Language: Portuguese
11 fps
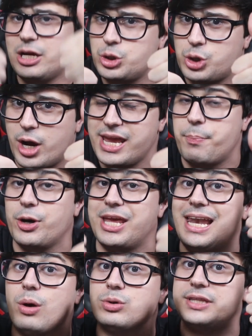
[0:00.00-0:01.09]
deixa o joinha
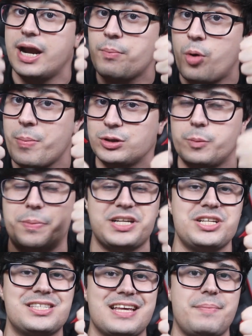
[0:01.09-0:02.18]
porque ele é o termômetro pra gente